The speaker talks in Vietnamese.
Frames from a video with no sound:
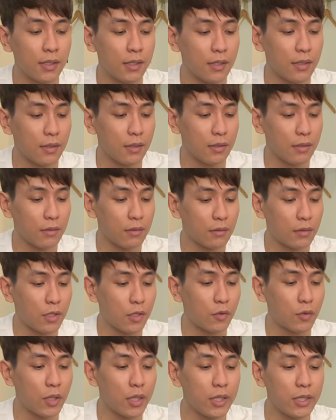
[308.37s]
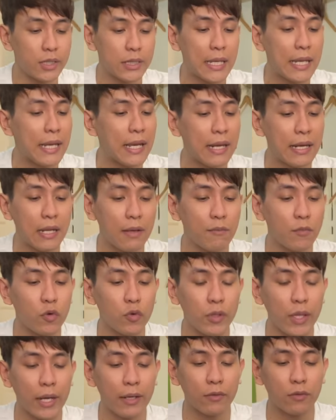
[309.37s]
à, nhiều khi xe anh em
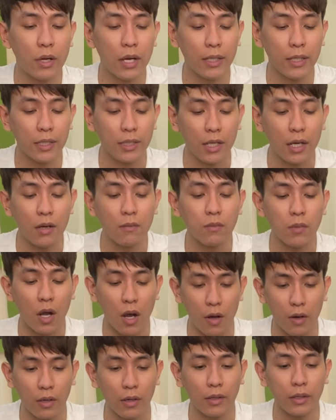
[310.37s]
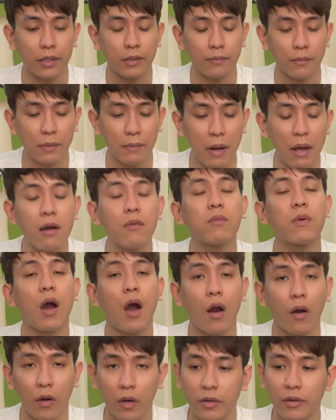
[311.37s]
mua nhanh quá thì nó không còn thì mình báo không
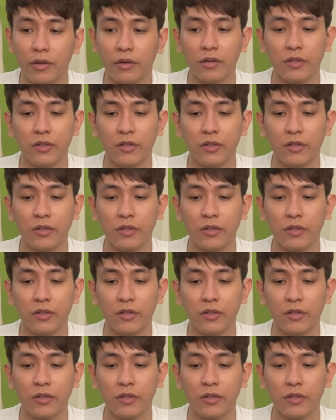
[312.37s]
còn thôi